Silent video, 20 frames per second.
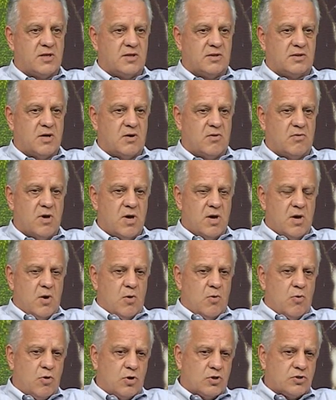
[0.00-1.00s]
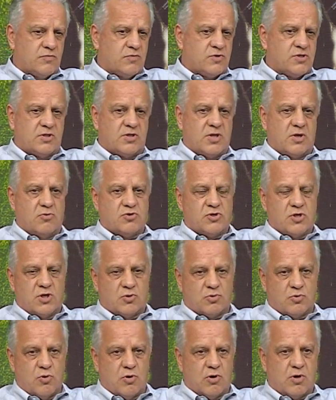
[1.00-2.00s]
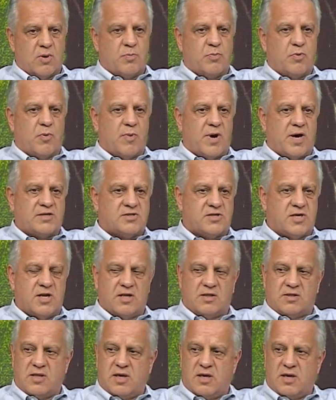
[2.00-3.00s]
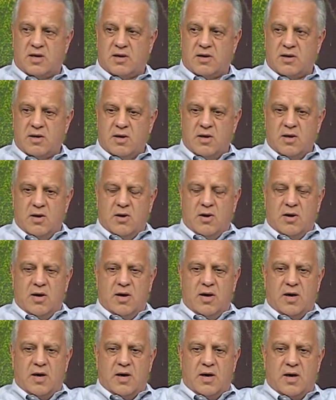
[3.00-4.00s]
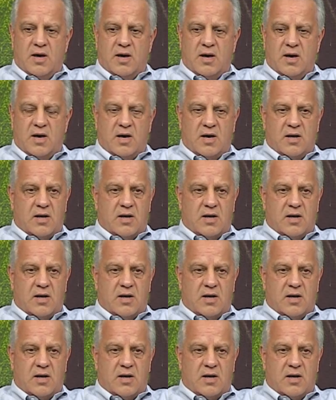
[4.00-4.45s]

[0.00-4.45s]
Né? Então, hoje você tem o diretor que, por mais que ele tenha é,